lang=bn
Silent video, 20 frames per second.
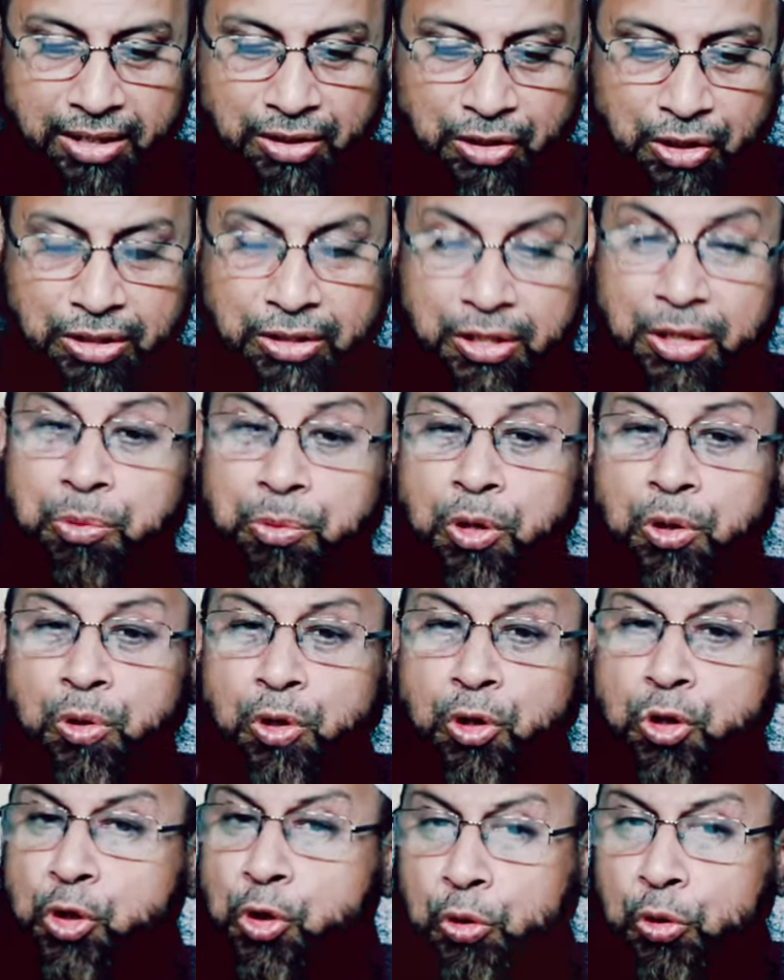যে
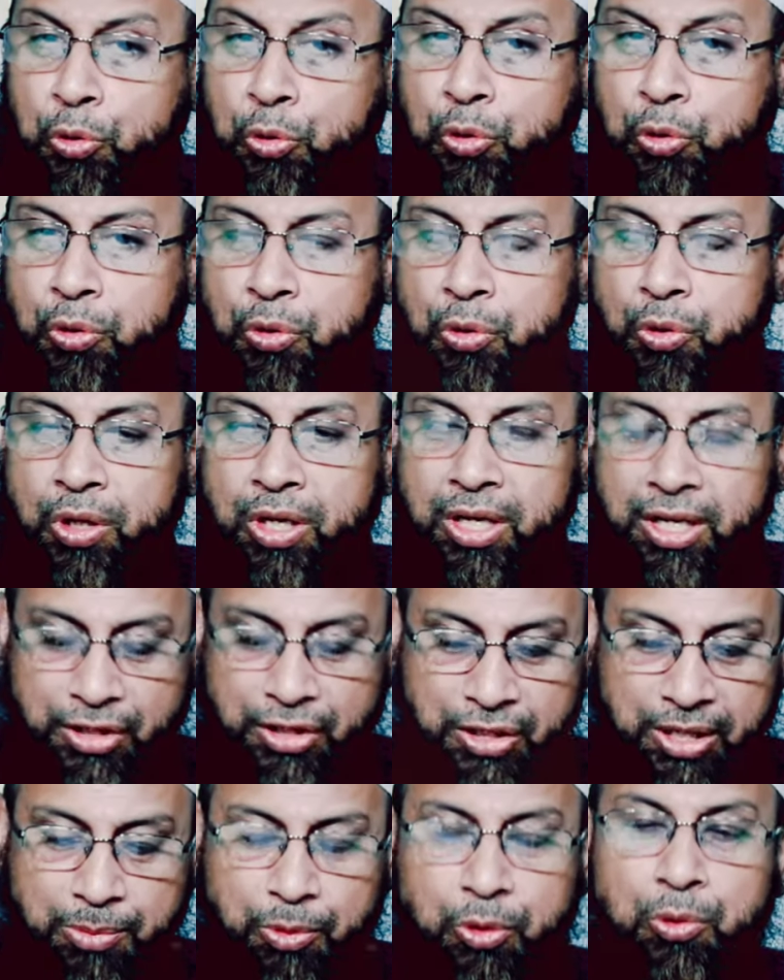বইগুলো শুদ্ধ
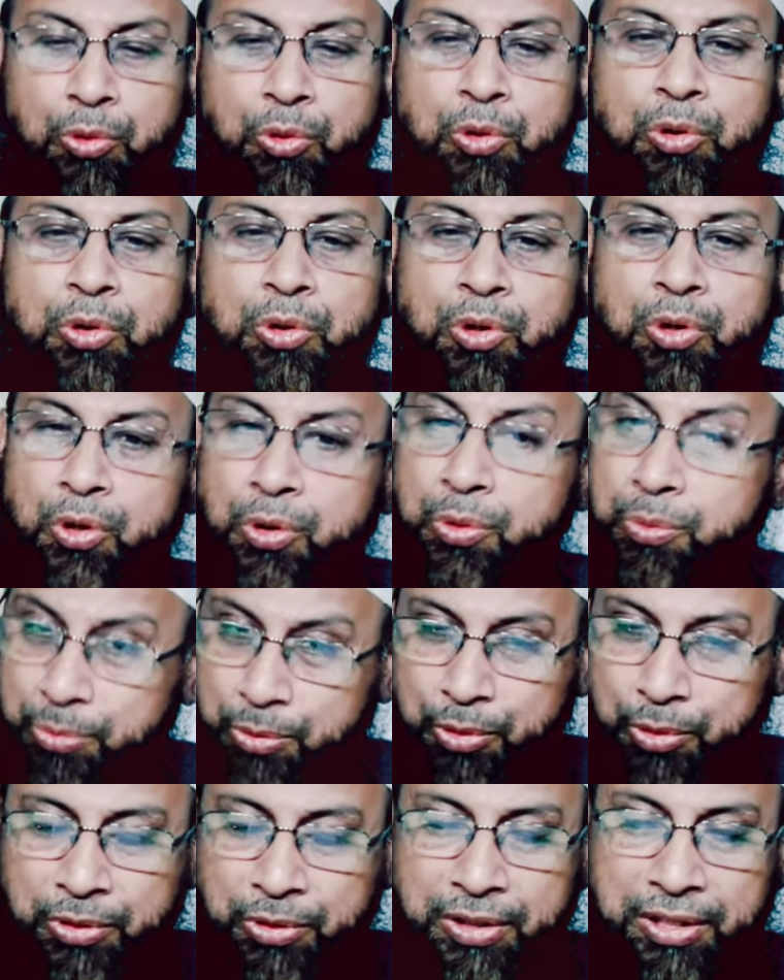সে বইগুলো
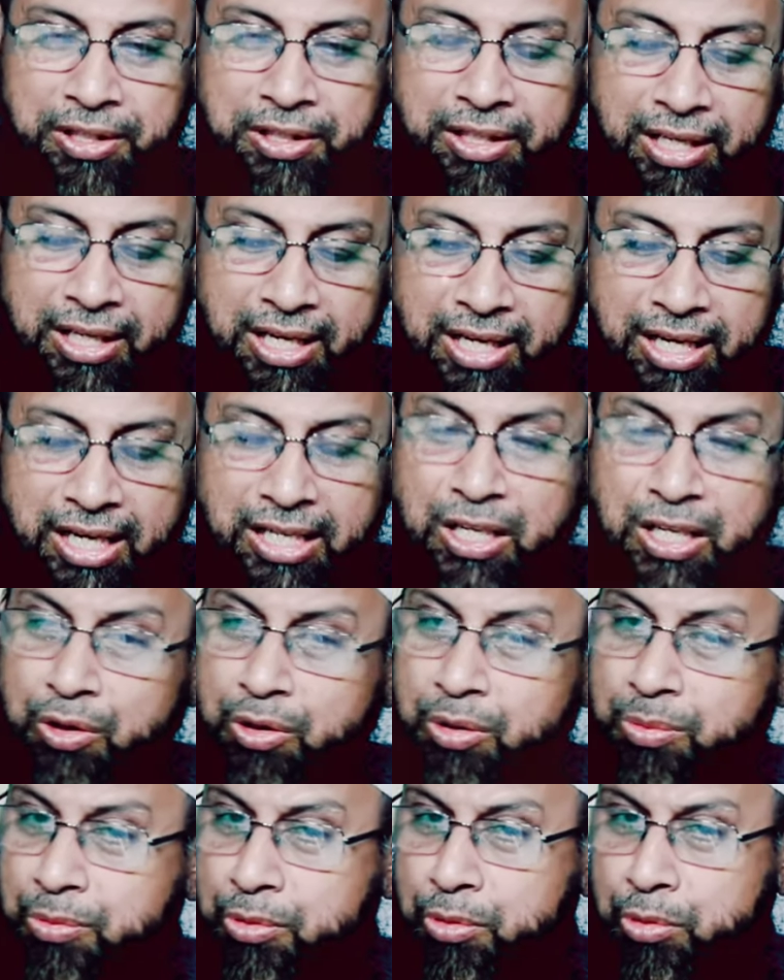পড়তেন এটা
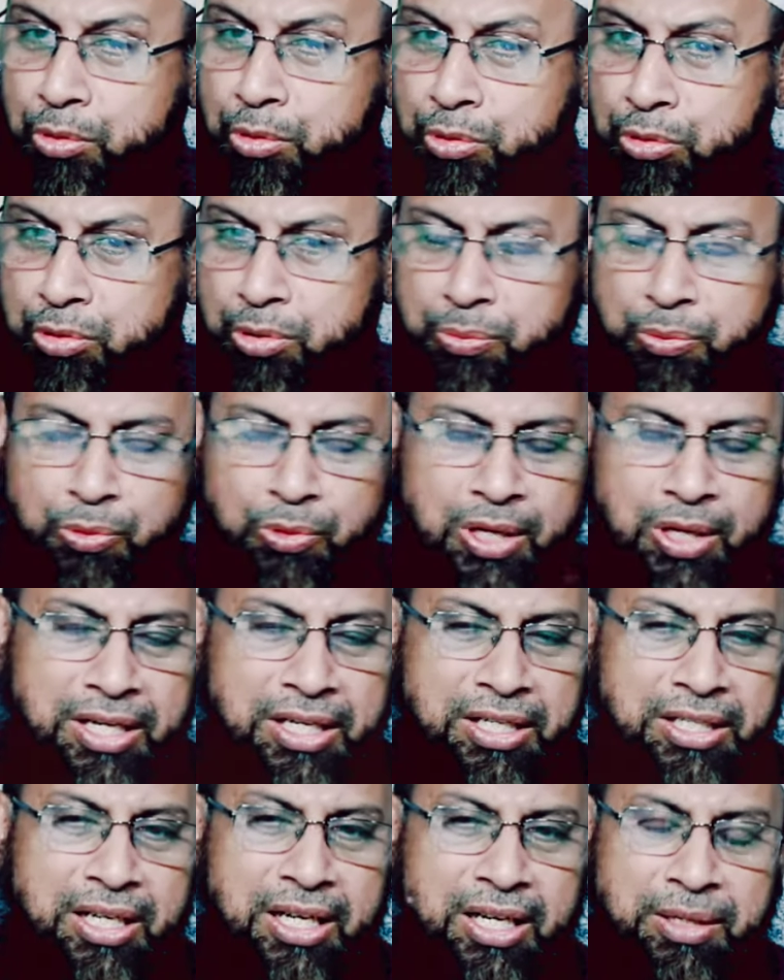খুব গুরুত্বপূর্ণ
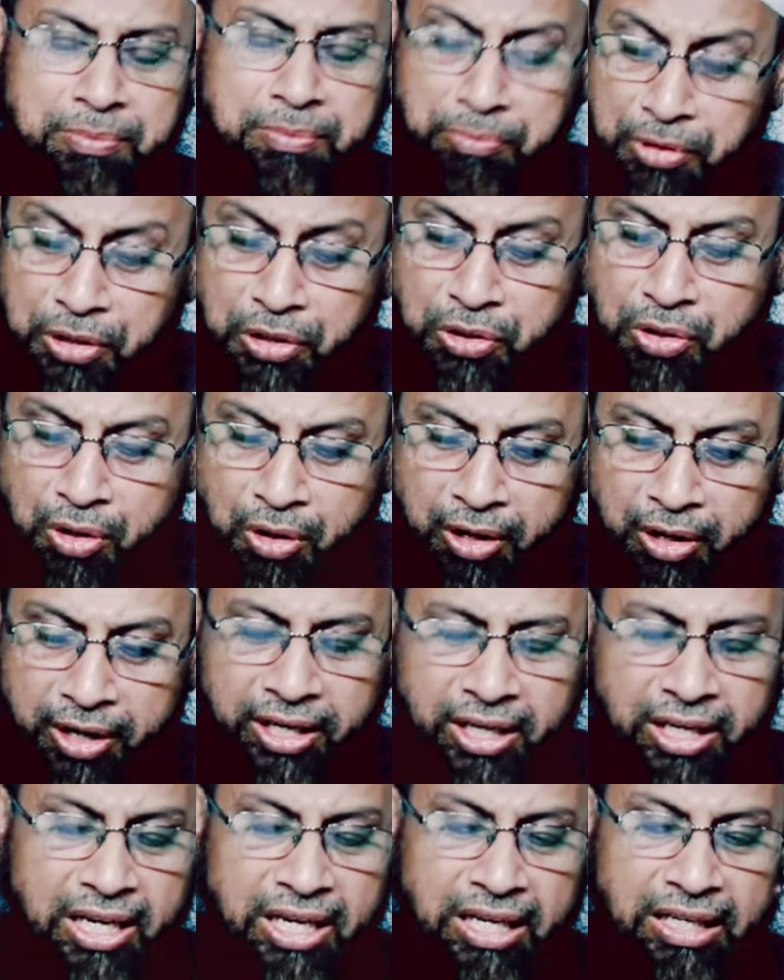আরেকটা বিষয়
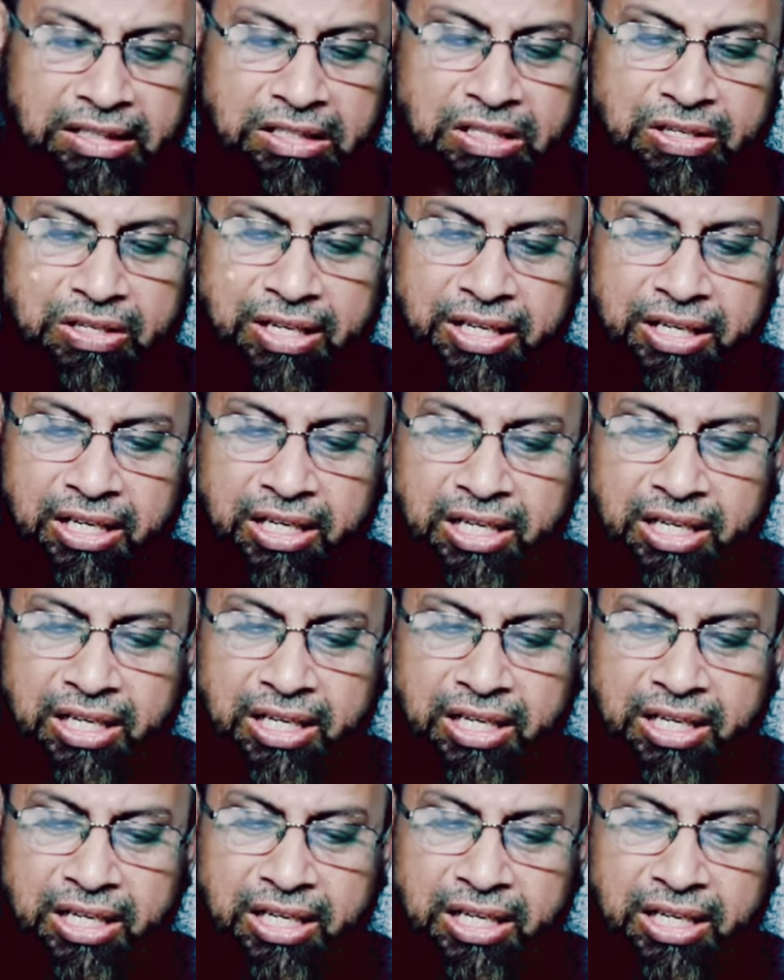যে